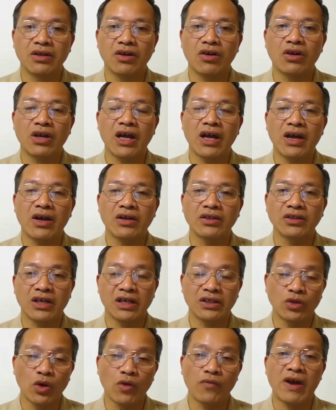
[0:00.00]
nó đã
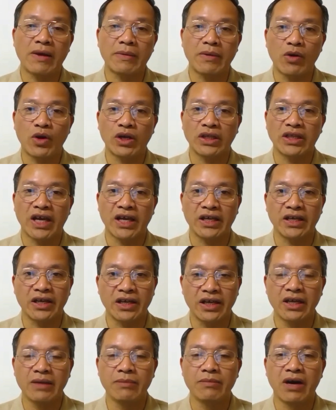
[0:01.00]
cái tội phạm đã hoàn thành
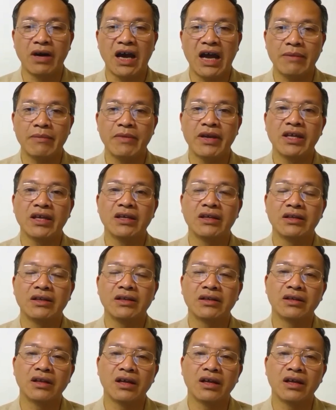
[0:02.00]
khi mà hai bên